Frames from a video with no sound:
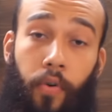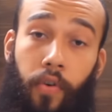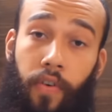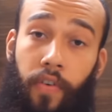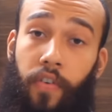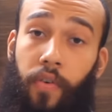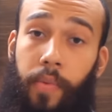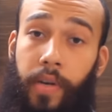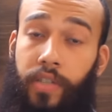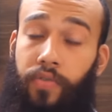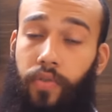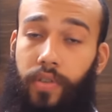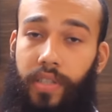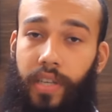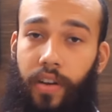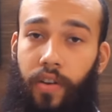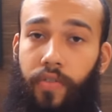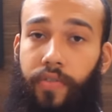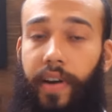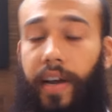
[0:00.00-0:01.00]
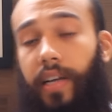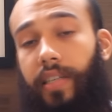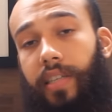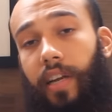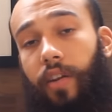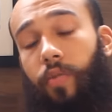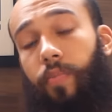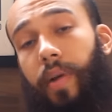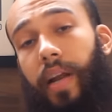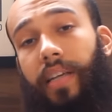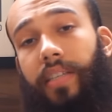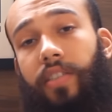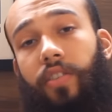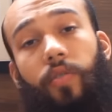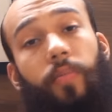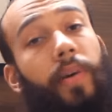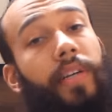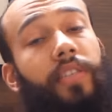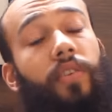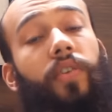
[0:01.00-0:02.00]
Provavelmente você não vai achar no
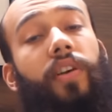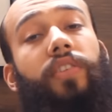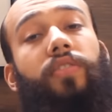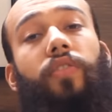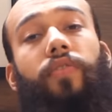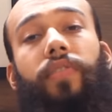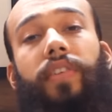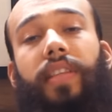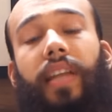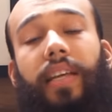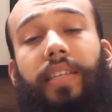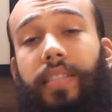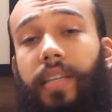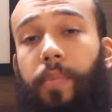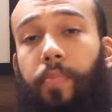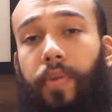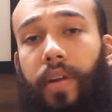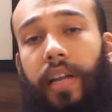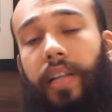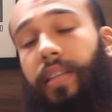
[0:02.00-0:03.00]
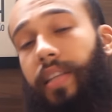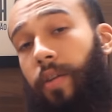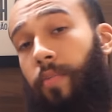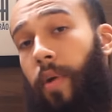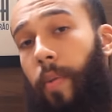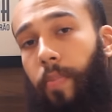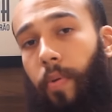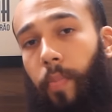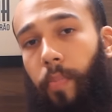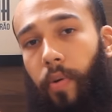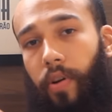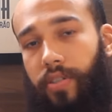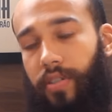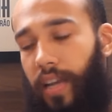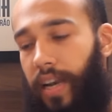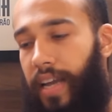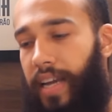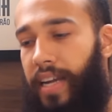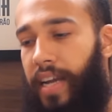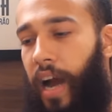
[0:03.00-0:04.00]
Brasil, mas eu resolvi trazer porque ele tem uma
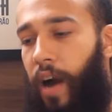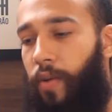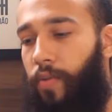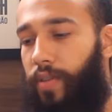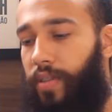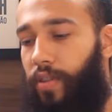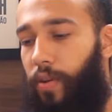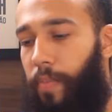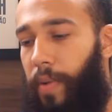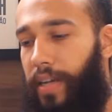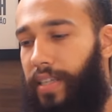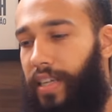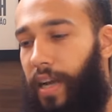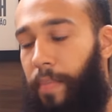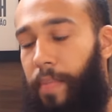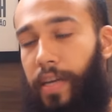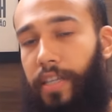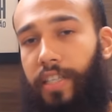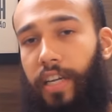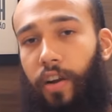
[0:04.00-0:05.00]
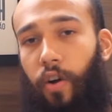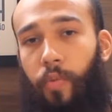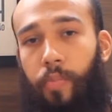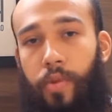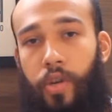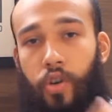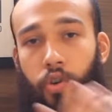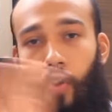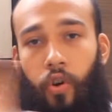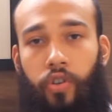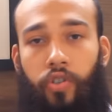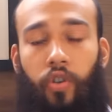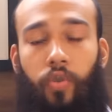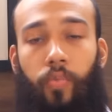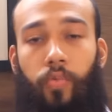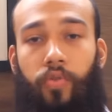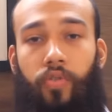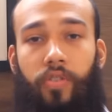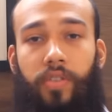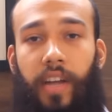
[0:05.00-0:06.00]
proposta legal. Então, basicamente, ele é um miojo
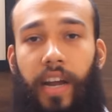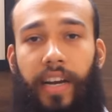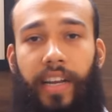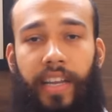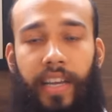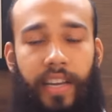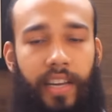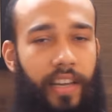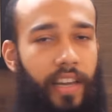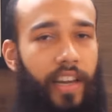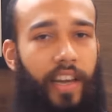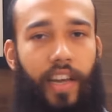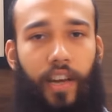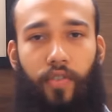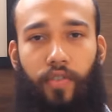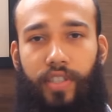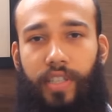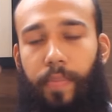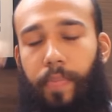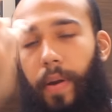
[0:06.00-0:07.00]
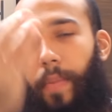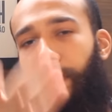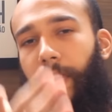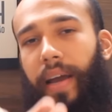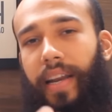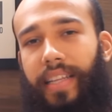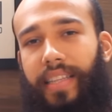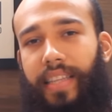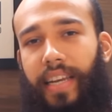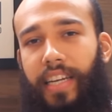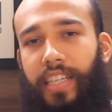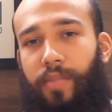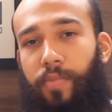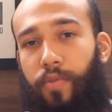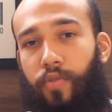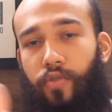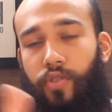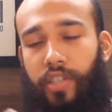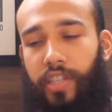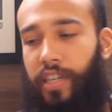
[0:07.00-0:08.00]
do mundo do narguile, que você prepara em
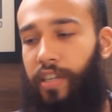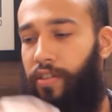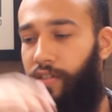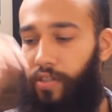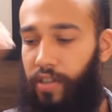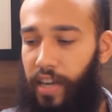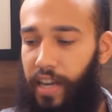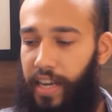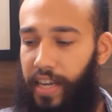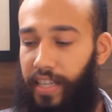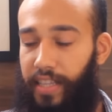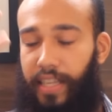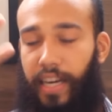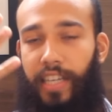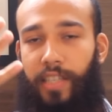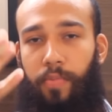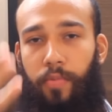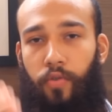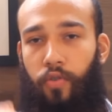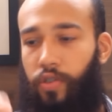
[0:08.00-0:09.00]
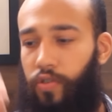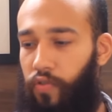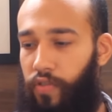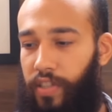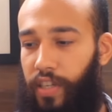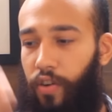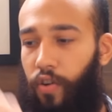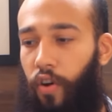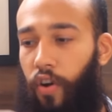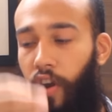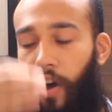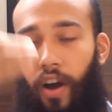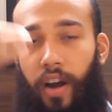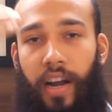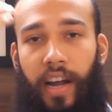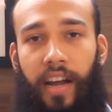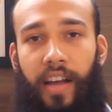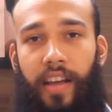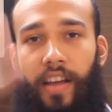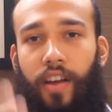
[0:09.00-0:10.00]
3 minutinhos. Em 3 minutos você
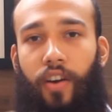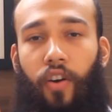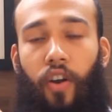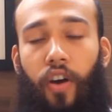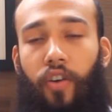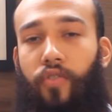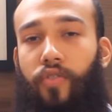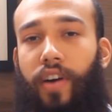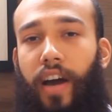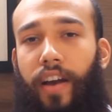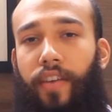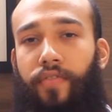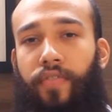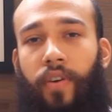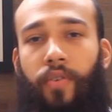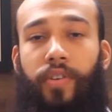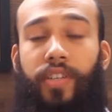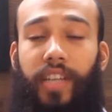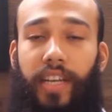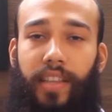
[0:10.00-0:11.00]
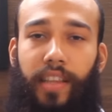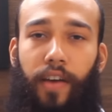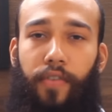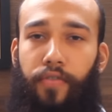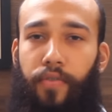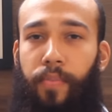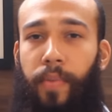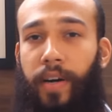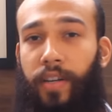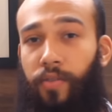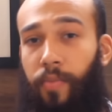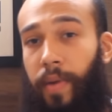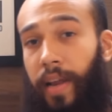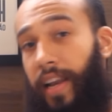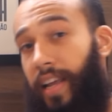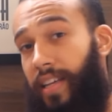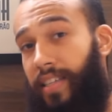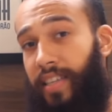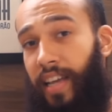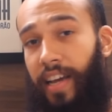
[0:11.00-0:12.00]
coloca, coloca o carvão e já está fumando,
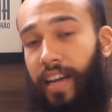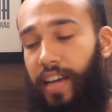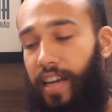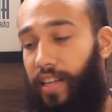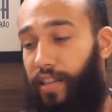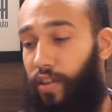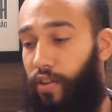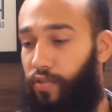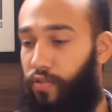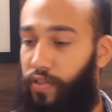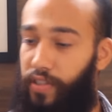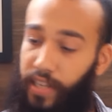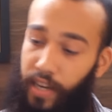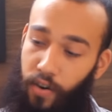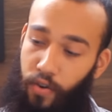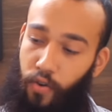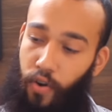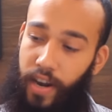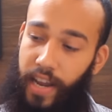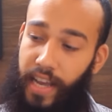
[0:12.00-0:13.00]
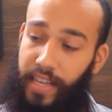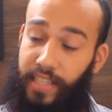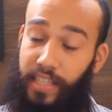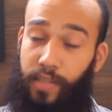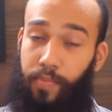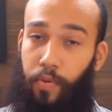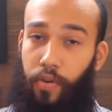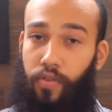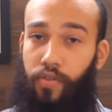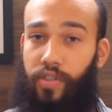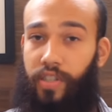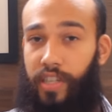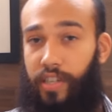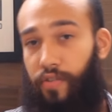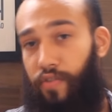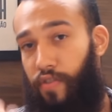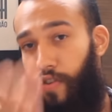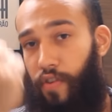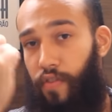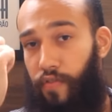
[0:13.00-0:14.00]
beleza? Então, se você não conhece esse
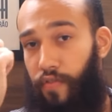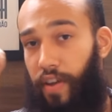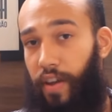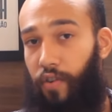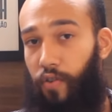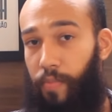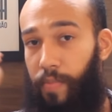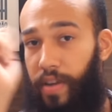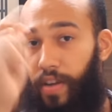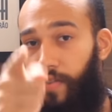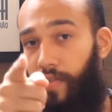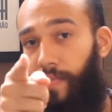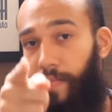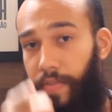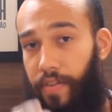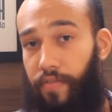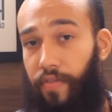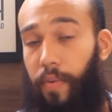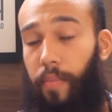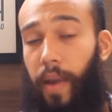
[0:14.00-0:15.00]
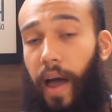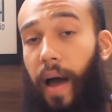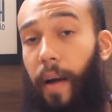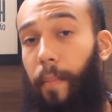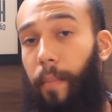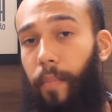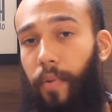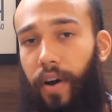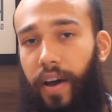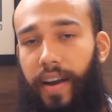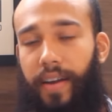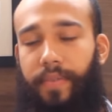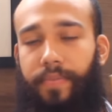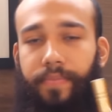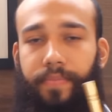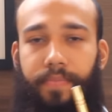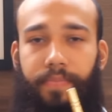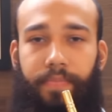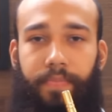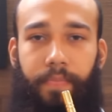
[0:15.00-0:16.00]
produtinho, vem comigo e vamos lá,
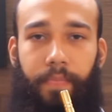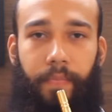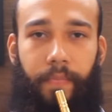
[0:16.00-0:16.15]
bora!